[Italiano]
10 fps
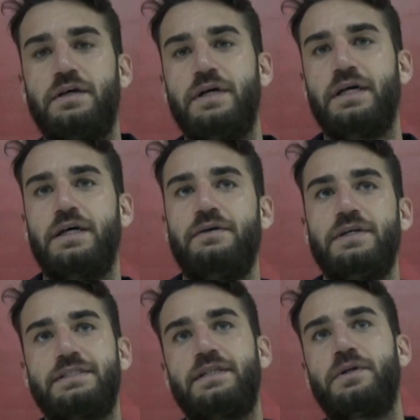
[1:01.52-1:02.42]
deve, deve,
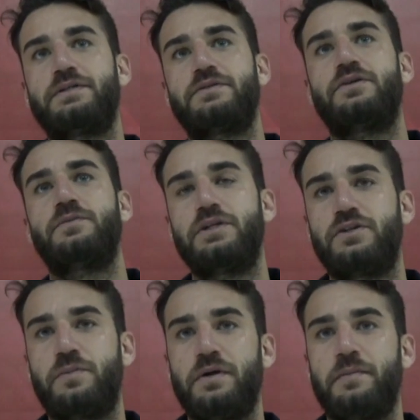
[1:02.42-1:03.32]
essere preso, come ho
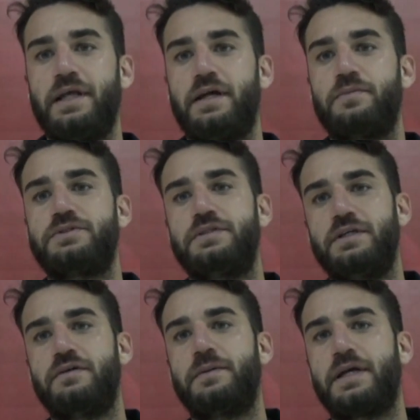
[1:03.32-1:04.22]
detto prima, in maniera
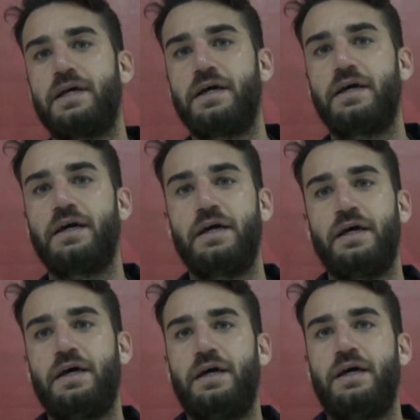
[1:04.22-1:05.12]
positiva perché
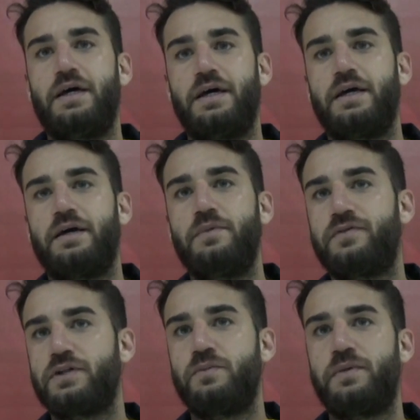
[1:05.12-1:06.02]
eh, abbiamo
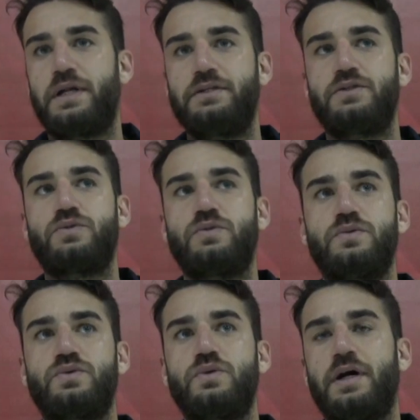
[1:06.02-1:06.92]
fatto un pareggio
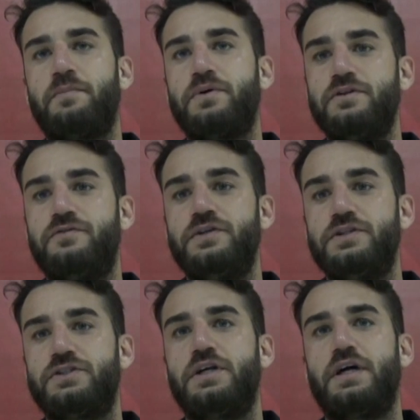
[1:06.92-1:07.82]
su, su un campo
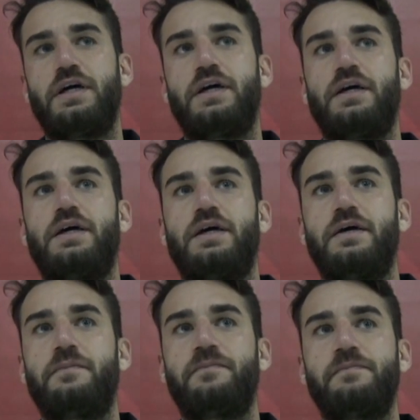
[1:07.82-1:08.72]
difficile,
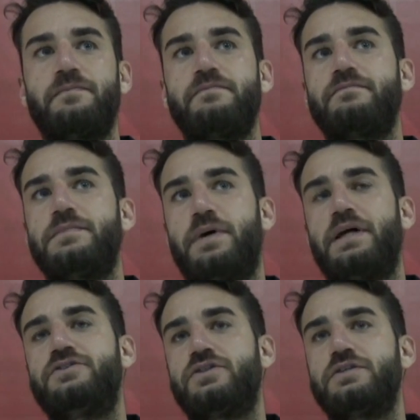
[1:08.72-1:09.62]
eh, il mm,
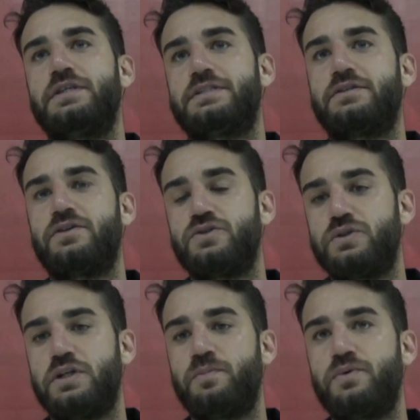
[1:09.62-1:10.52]
pareggio sì, è stato il
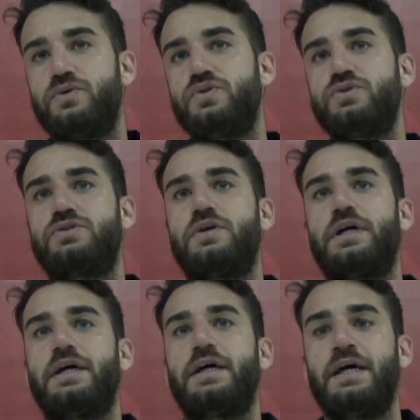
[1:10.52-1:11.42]
risultato più giusto
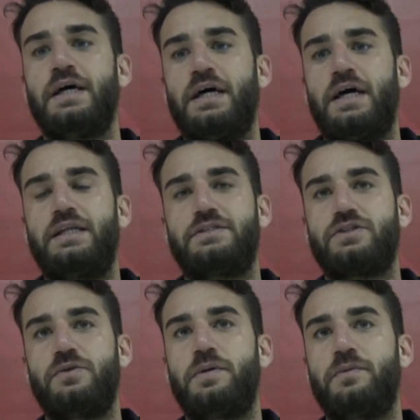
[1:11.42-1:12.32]
e
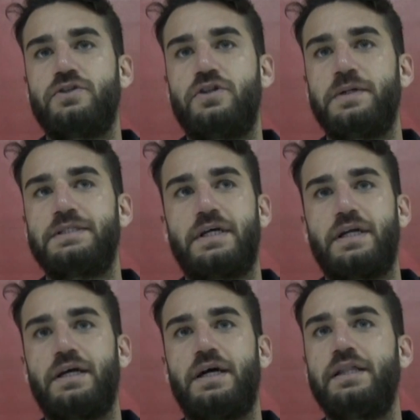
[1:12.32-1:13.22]
adesso dobbiamo solo
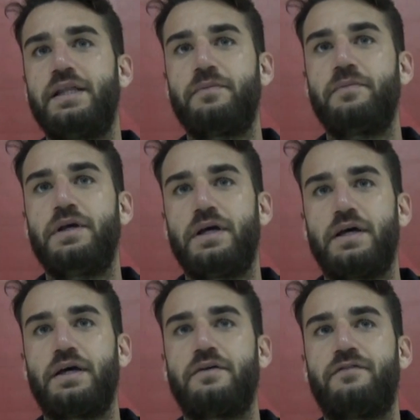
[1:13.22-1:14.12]
pensare al derby
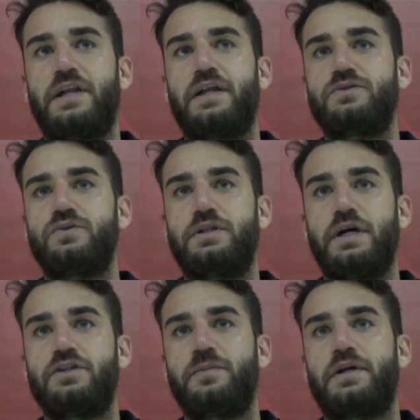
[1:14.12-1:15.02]
e fare il
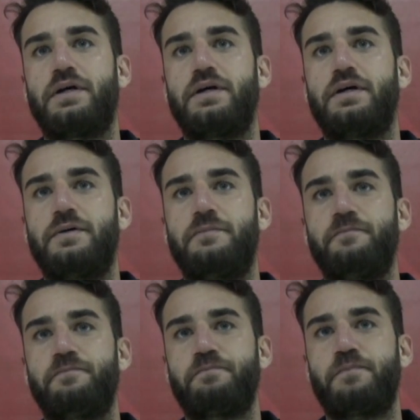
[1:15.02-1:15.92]
risultato per, eh,
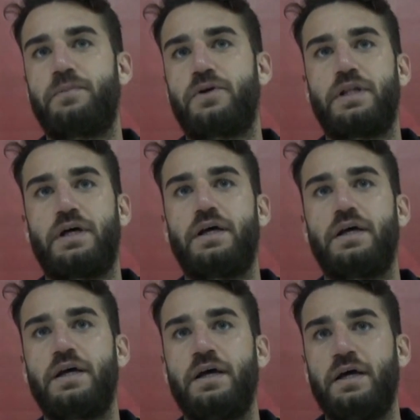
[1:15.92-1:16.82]
mm, per
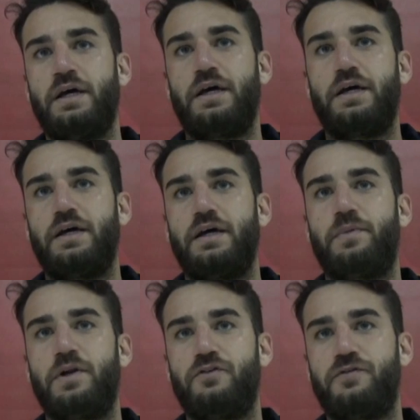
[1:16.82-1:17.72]
portare eh, i
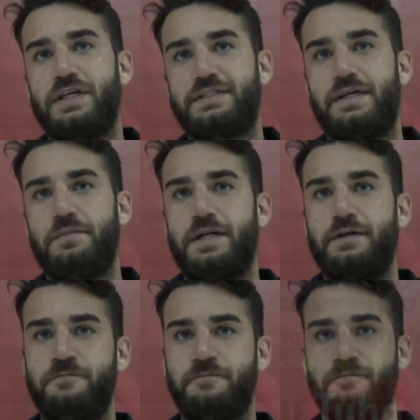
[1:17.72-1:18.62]
playoff a Castellammare.
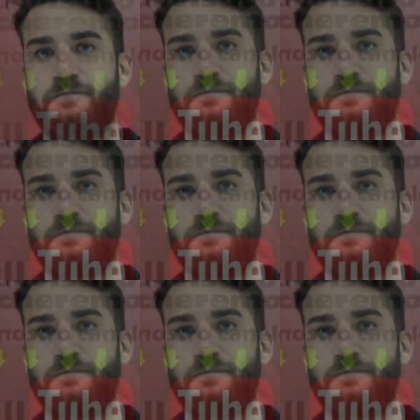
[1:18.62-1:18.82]
Grazie